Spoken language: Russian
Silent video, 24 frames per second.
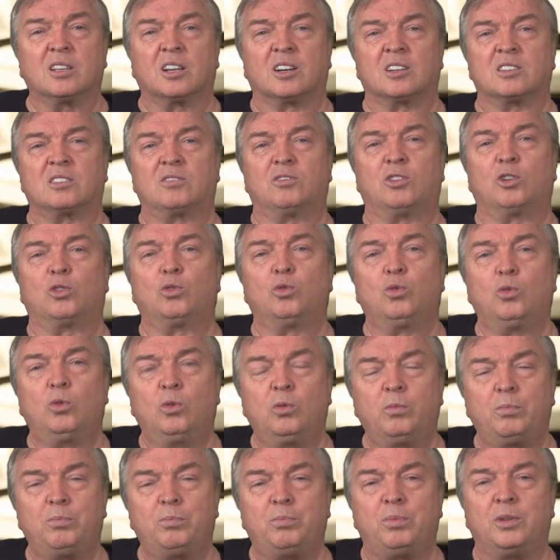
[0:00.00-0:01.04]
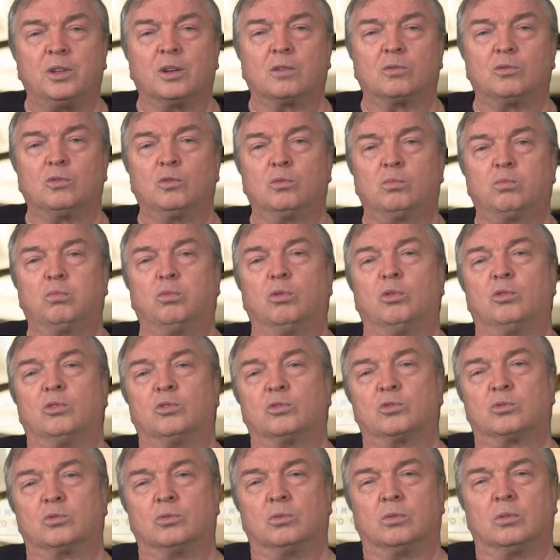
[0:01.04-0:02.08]
развернул первую
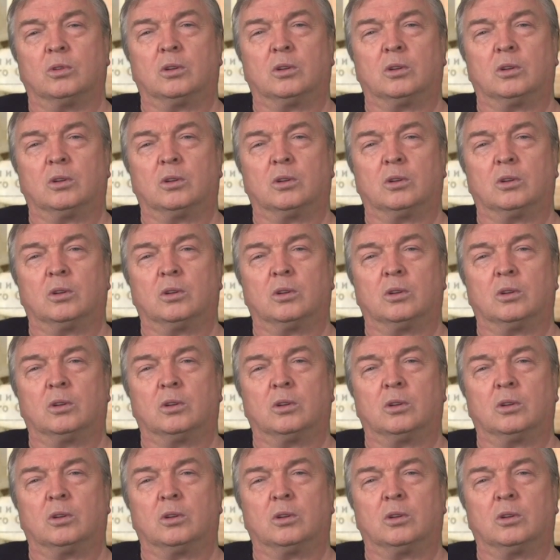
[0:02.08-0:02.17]
полосу.